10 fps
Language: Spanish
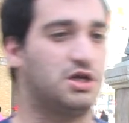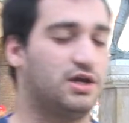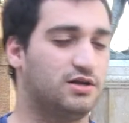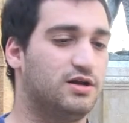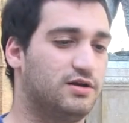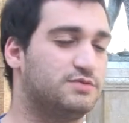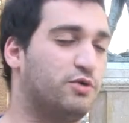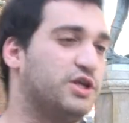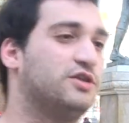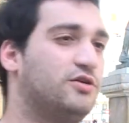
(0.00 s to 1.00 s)
es
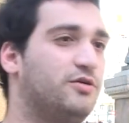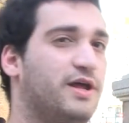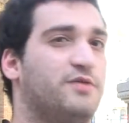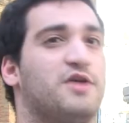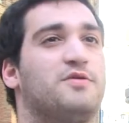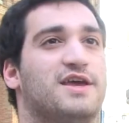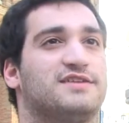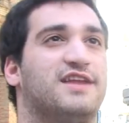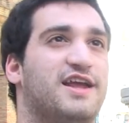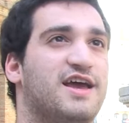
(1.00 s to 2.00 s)
bonito ver una lluvia de
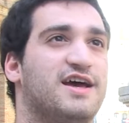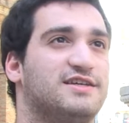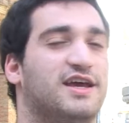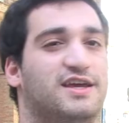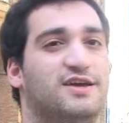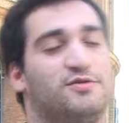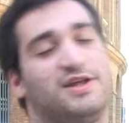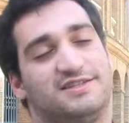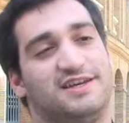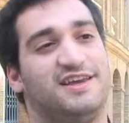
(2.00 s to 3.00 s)
estrellas ahí con
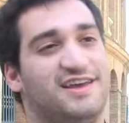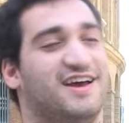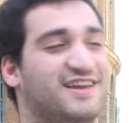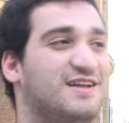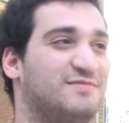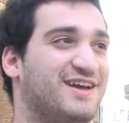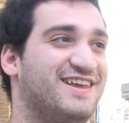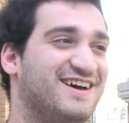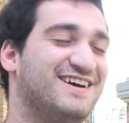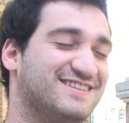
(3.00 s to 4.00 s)
una chiquilla ahí en la
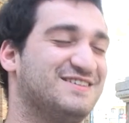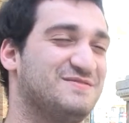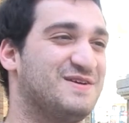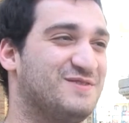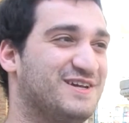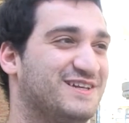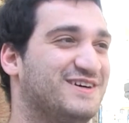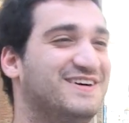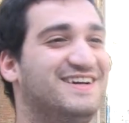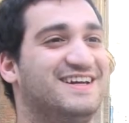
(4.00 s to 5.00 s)
playa, siempre es bonito.